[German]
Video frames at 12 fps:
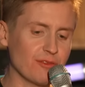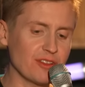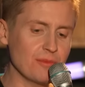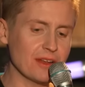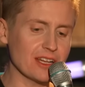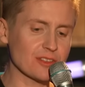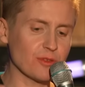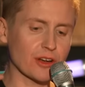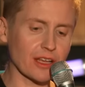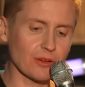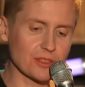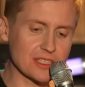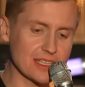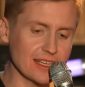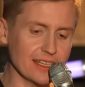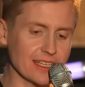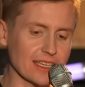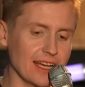fiel mir das Wort reduziert
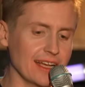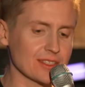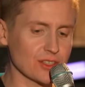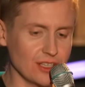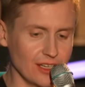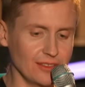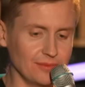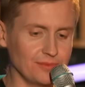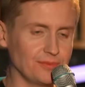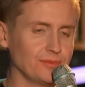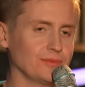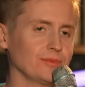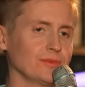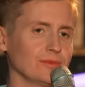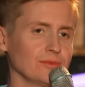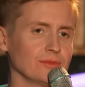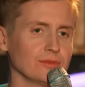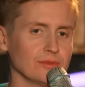nicht ein, sondern
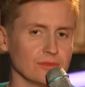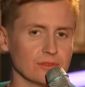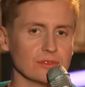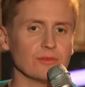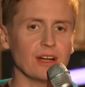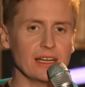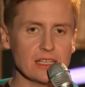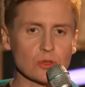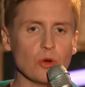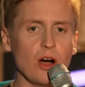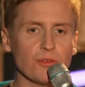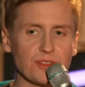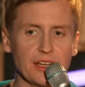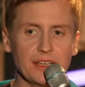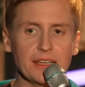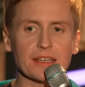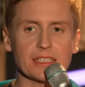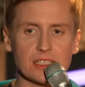weil die so oft
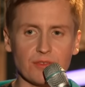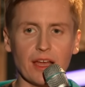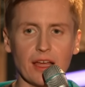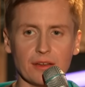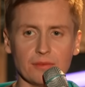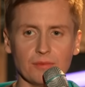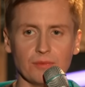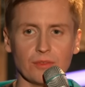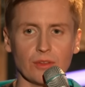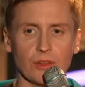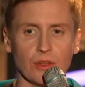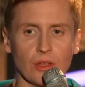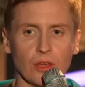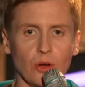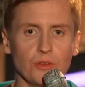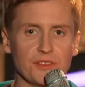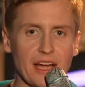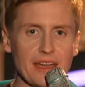erniedrigt werden.
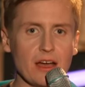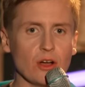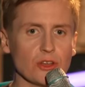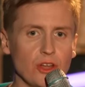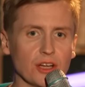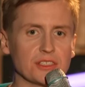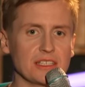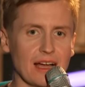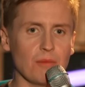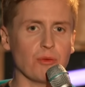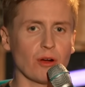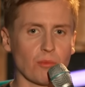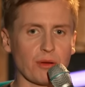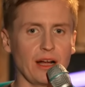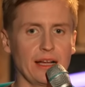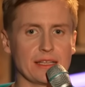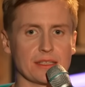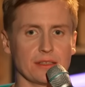Und dann auch noch die
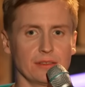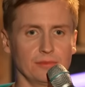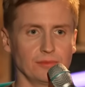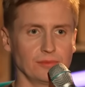Tamponpreise.